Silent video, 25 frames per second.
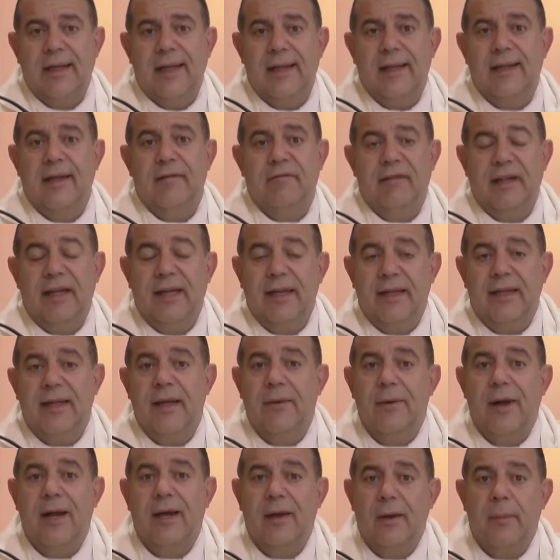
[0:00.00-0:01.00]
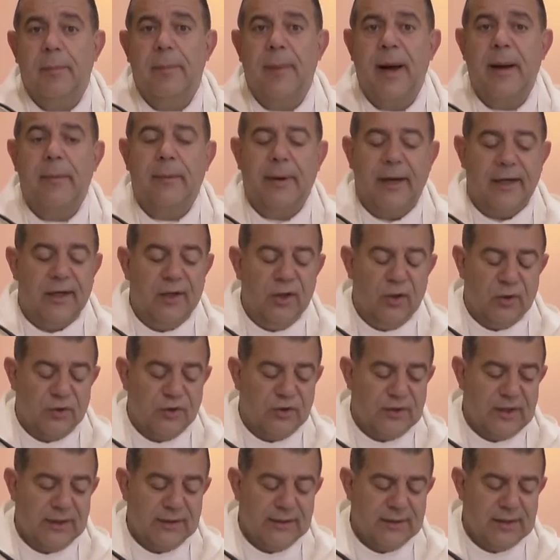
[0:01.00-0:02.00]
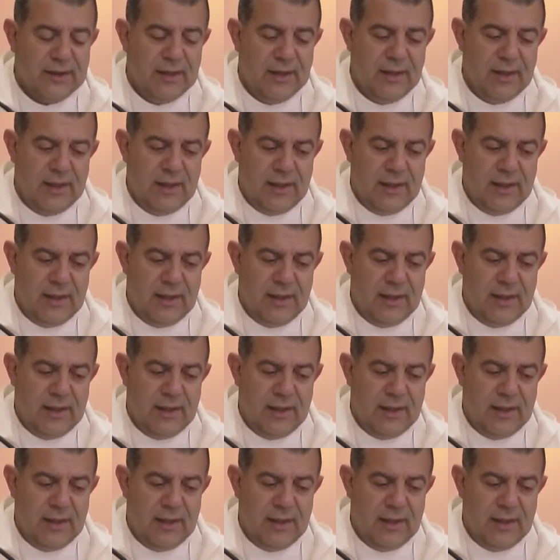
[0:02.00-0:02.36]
en definitiva las más valiosas.